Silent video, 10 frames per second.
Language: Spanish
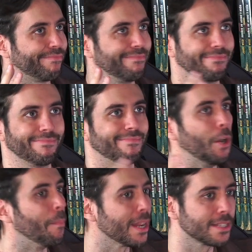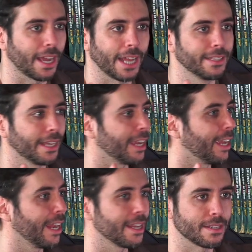mm, nombres de gente que
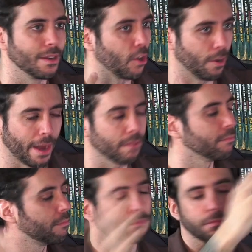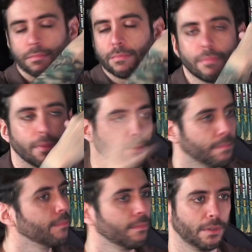quieres robar
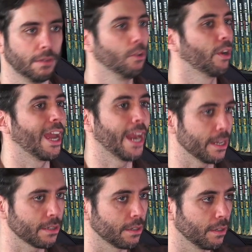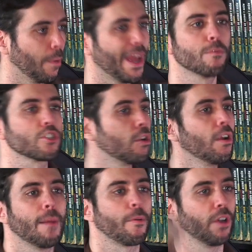lo que queráis. No vayamos solo a
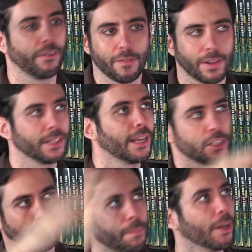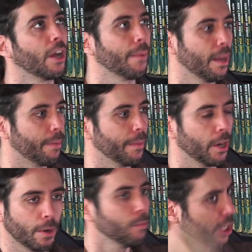la pornografía infantil, que es, el que viene primero,
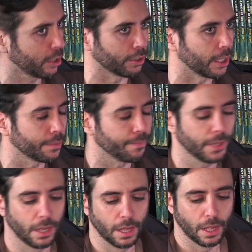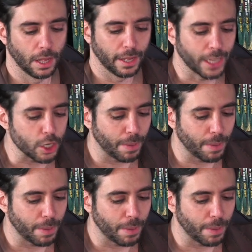pero muchas cosas. ¿Qué os